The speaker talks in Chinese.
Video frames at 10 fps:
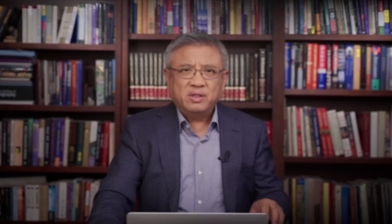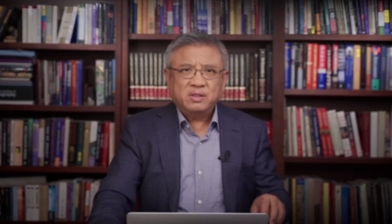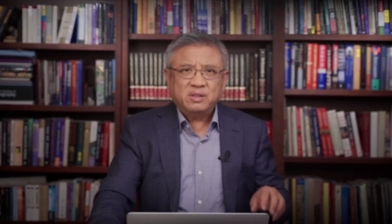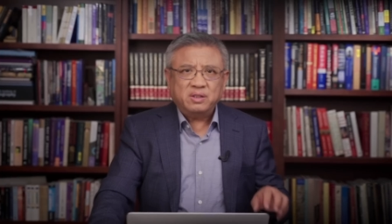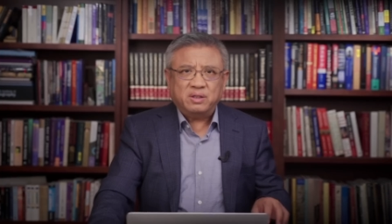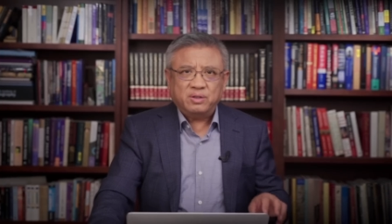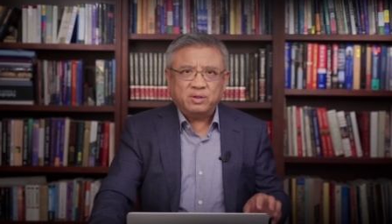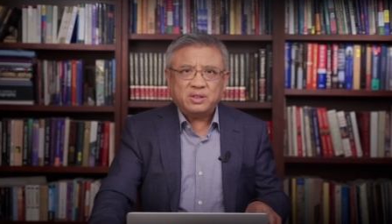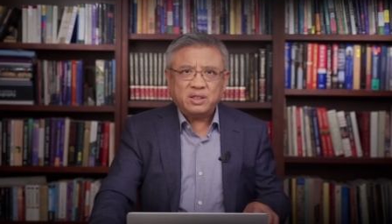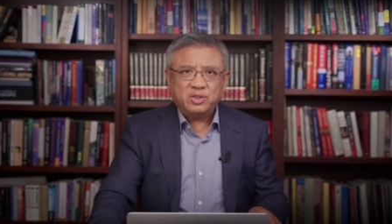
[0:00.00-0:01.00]
铯
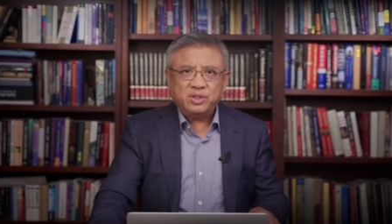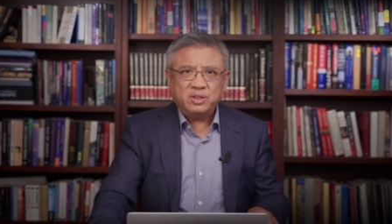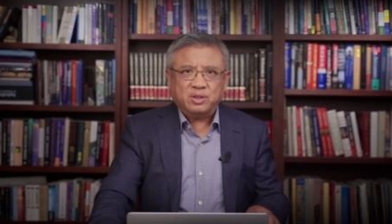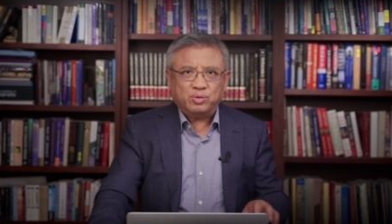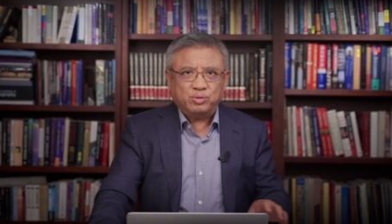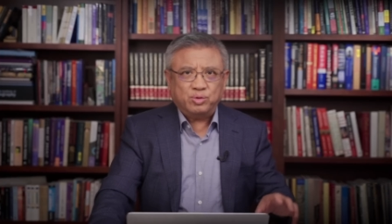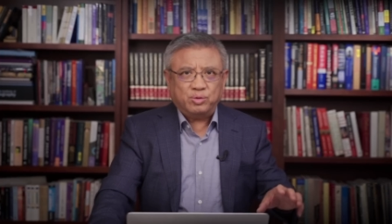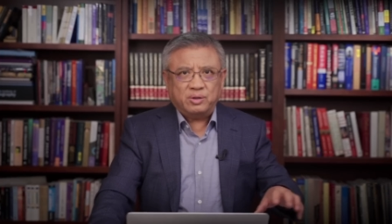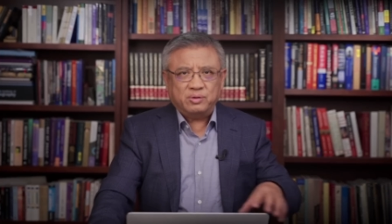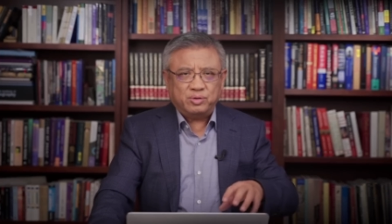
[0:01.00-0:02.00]
幺三七的输
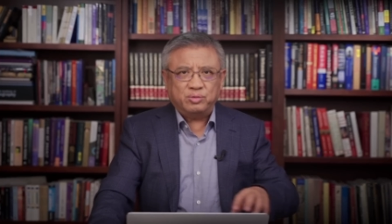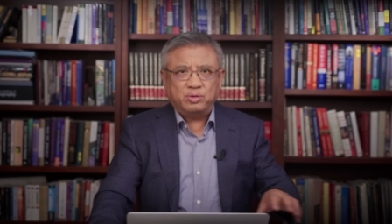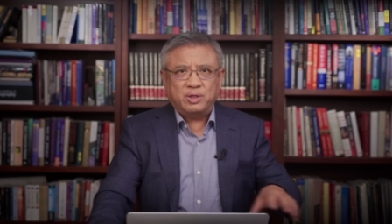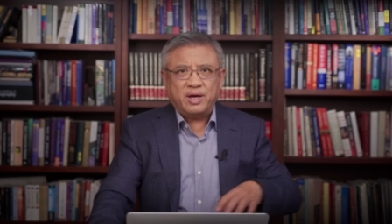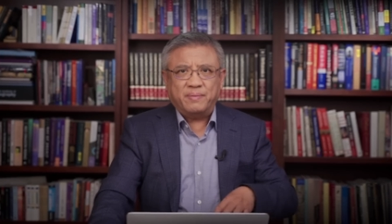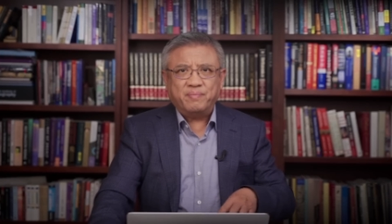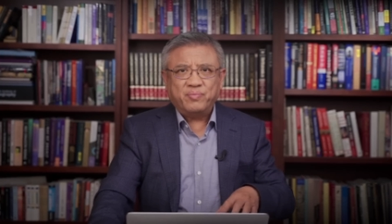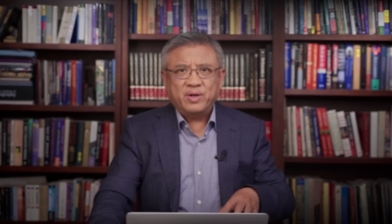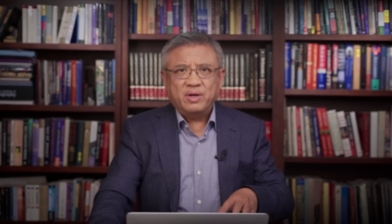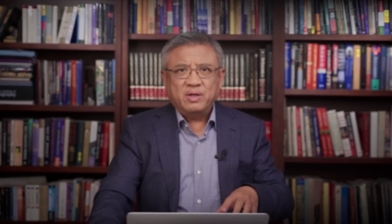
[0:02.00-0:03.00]
送输送量。
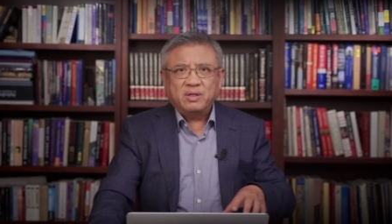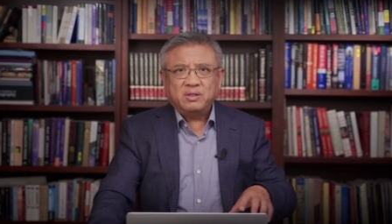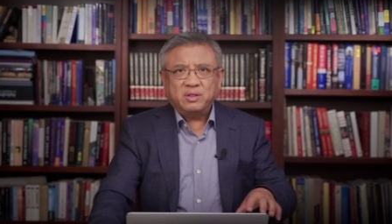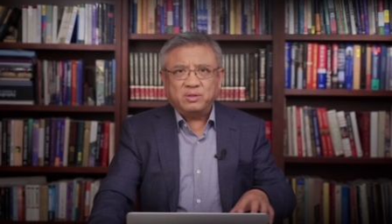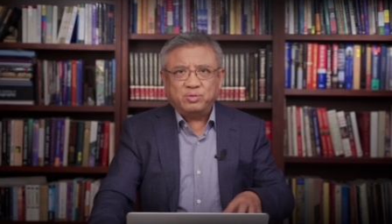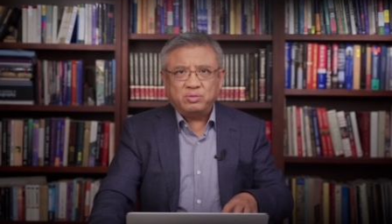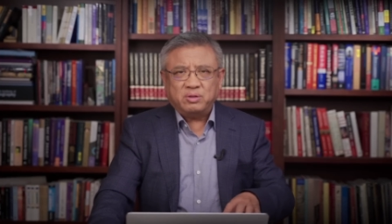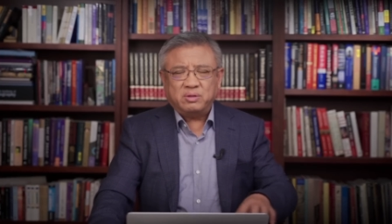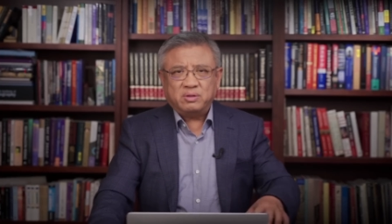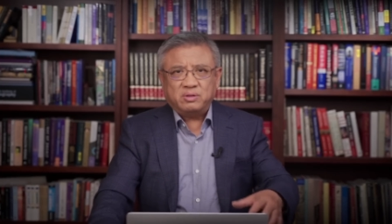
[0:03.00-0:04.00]
这个输
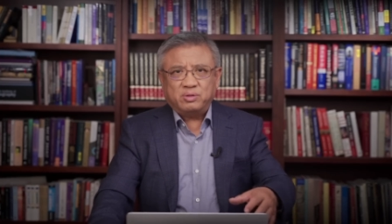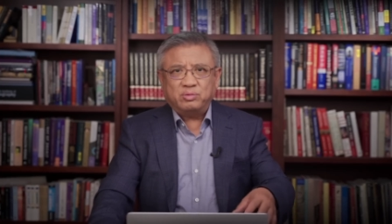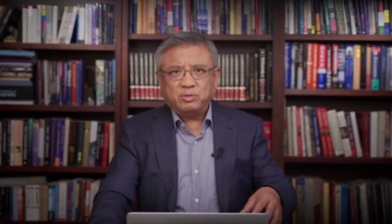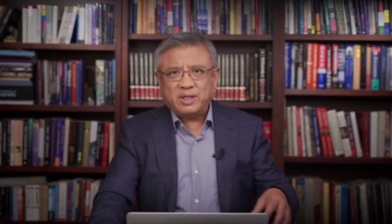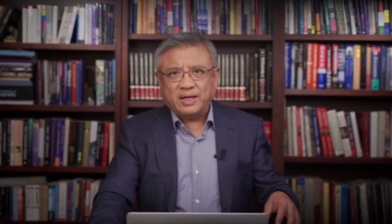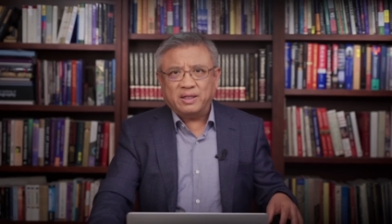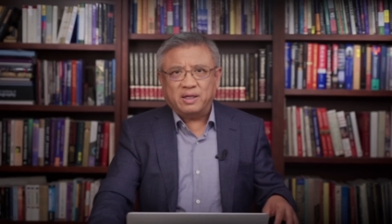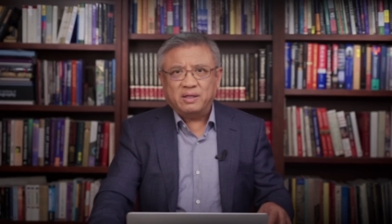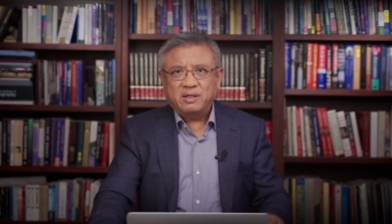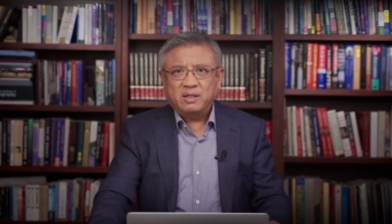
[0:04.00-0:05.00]
送输送带
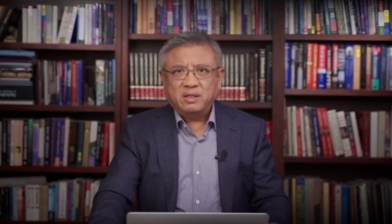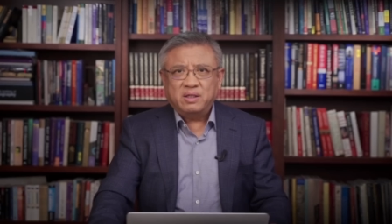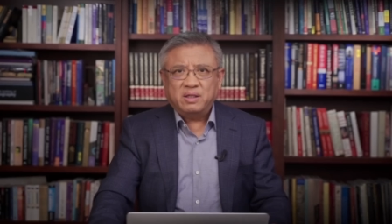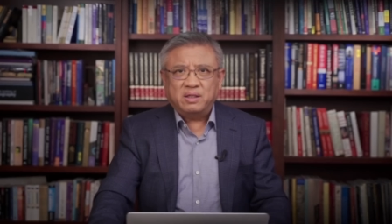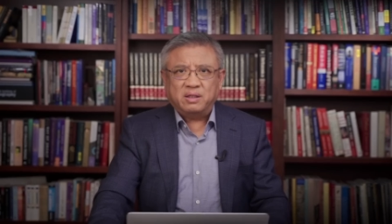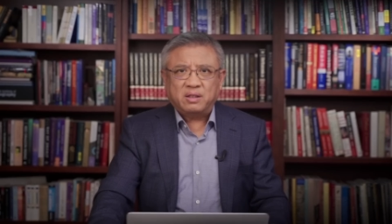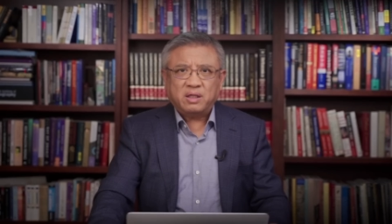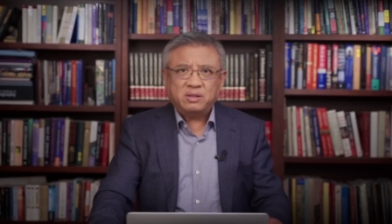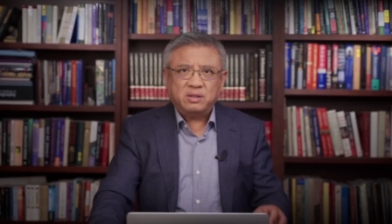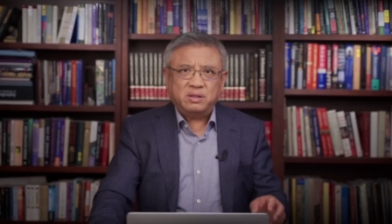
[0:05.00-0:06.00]
呢，呃，
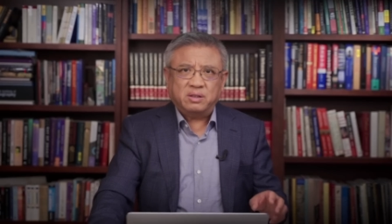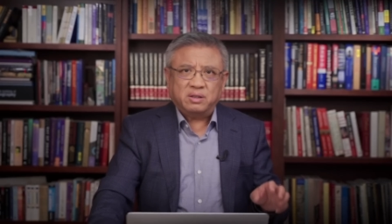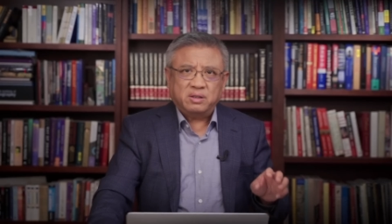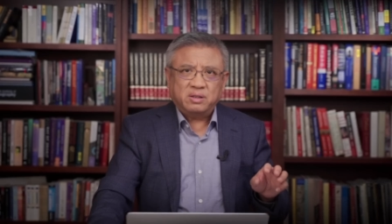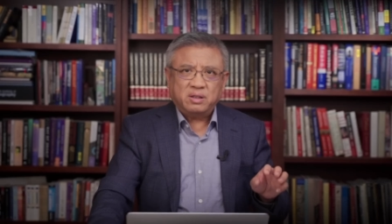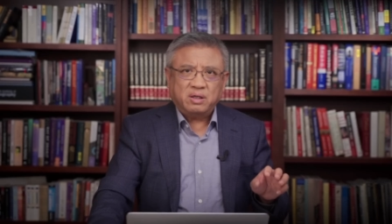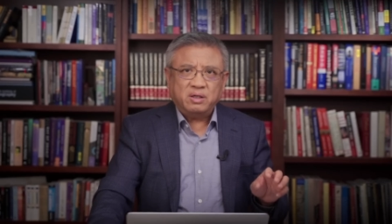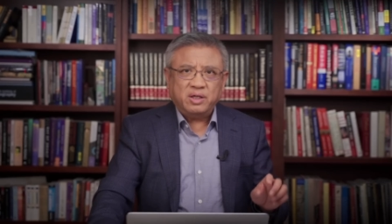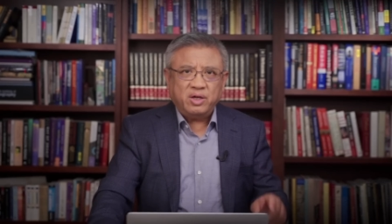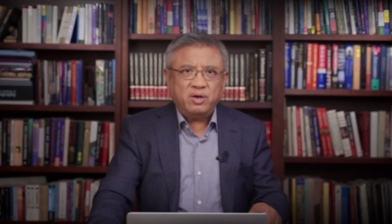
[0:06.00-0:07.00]
它是
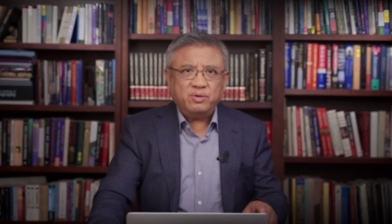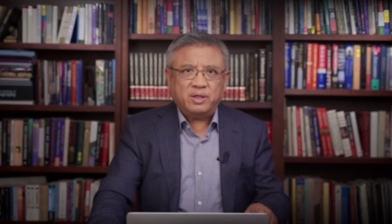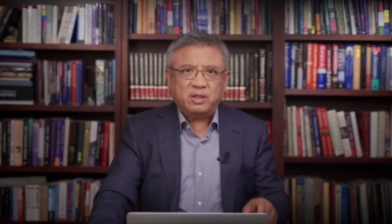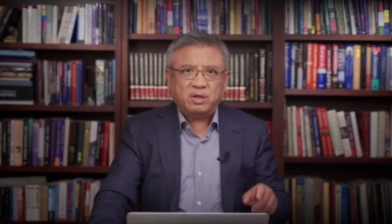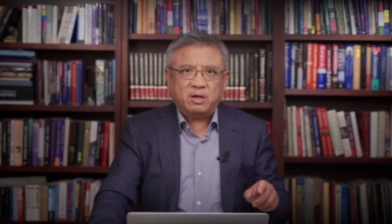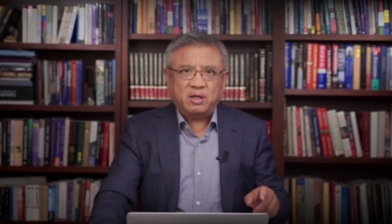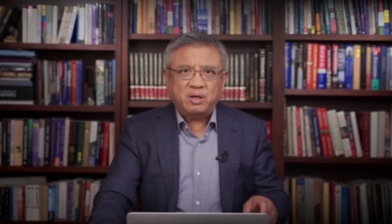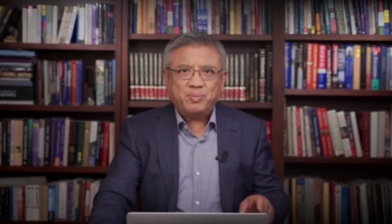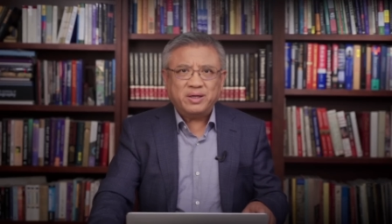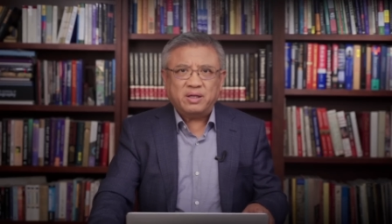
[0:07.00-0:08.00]
二零一六年到二零
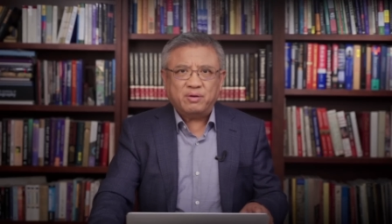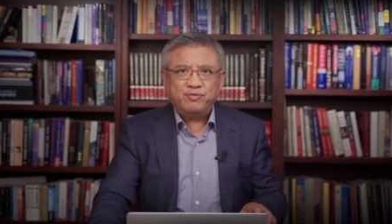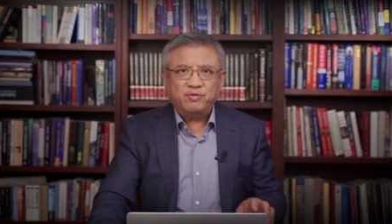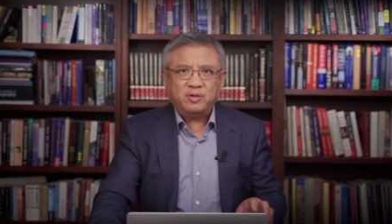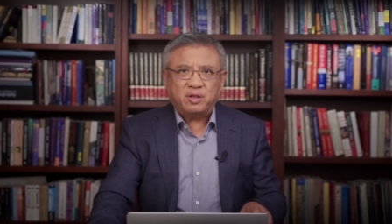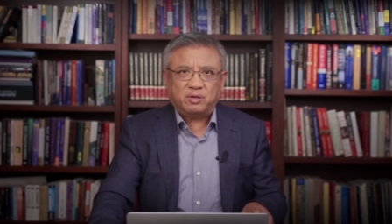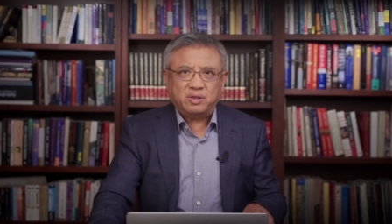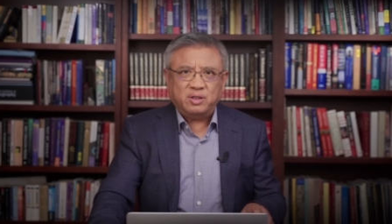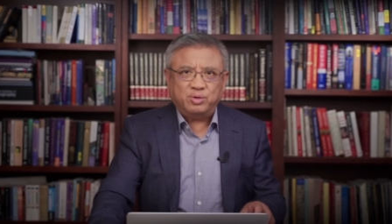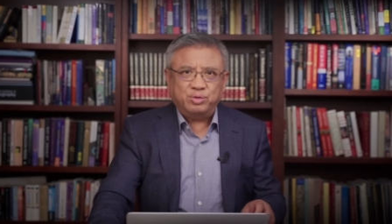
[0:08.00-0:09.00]
一八年福岛
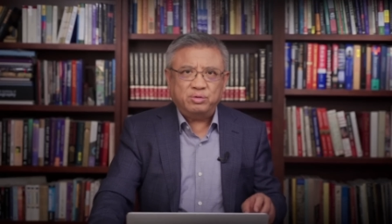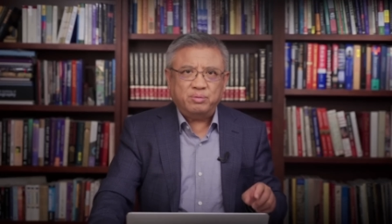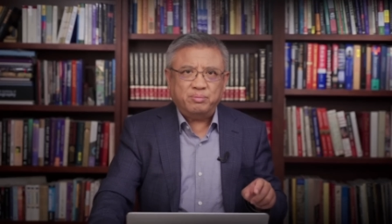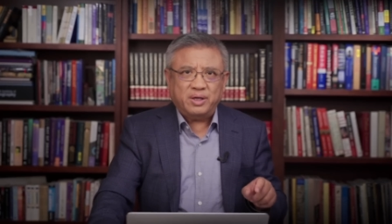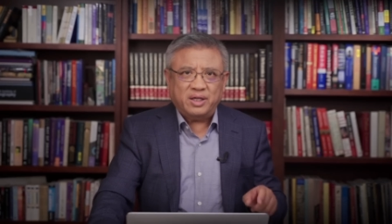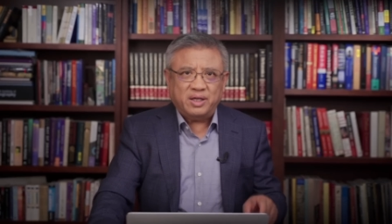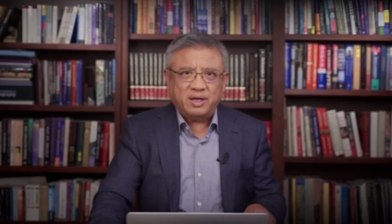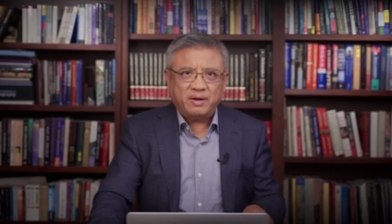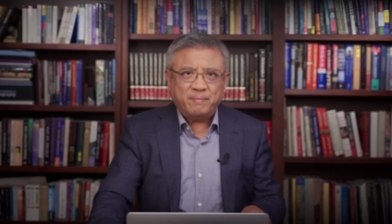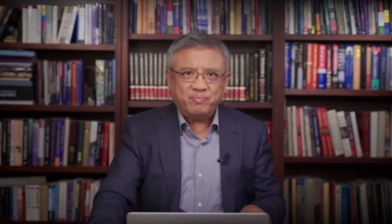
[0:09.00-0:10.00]
地区每
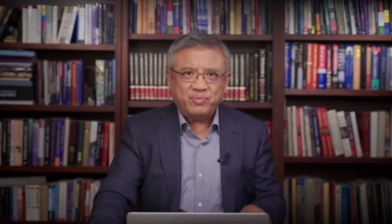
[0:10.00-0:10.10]
年